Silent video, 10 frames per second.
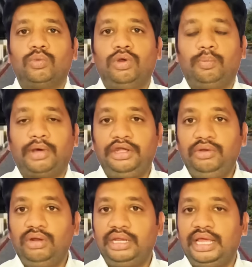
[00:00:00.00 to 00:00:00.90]
ஒரு
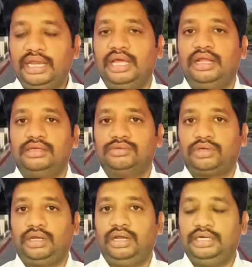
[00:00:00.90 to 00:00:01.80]
பர்டிகுலர் ஏரியாவில்
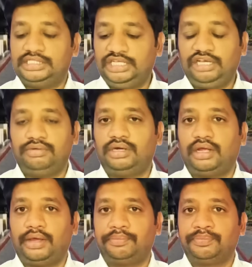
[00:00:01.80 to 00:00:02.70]
ஓகேங்களா டிஸ்ட்ரிக்
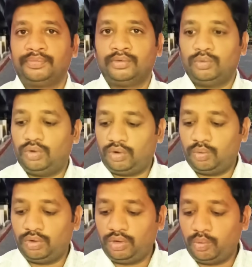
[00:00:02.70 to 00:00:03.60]
விட்டுருங்க ஒரு
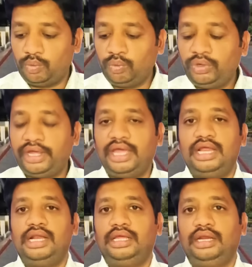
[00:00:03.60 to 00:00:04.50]
ஒரு உங்கள்
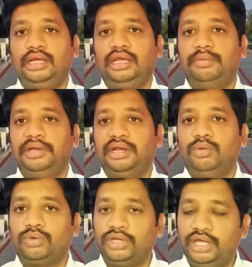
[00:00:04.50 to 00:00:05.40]
ஏரியாவில் இருக்குது அப்படின்னா
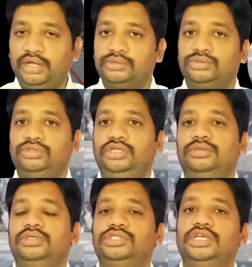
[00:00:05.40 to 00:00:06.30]
உங்கள் ஏரியாவை சுற்றி
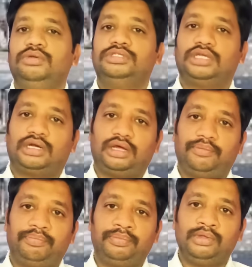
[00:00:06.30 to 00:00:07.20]
வந்து சீல் வச்சிடுறாங்க
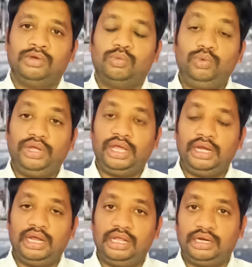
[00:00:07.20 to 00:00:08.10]
உங்கள்
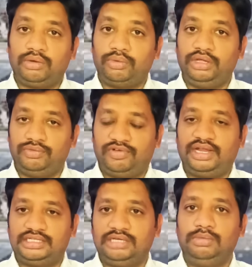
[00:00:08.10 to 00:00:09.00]
ஏரியாவில் இருக்கக்கூடிய
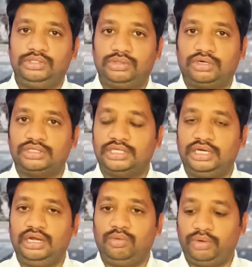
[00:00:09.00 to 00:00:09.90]
ஃபார் எக்ஸாம்பிளுக்கு சொல்கிறாங்க
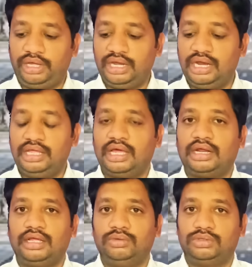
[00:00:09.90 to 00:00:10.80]
சரிங்களா உங்கள் ஏரியாவில்
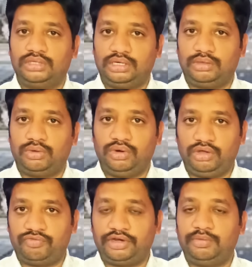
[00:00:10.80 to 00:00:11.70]
யாருக்காவது ஒருத்தருக்கு
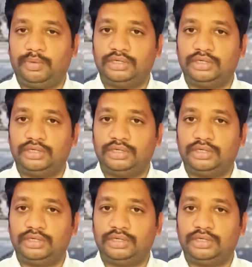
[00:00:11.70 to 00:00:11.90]
கொரோனா எஃபெக்ட்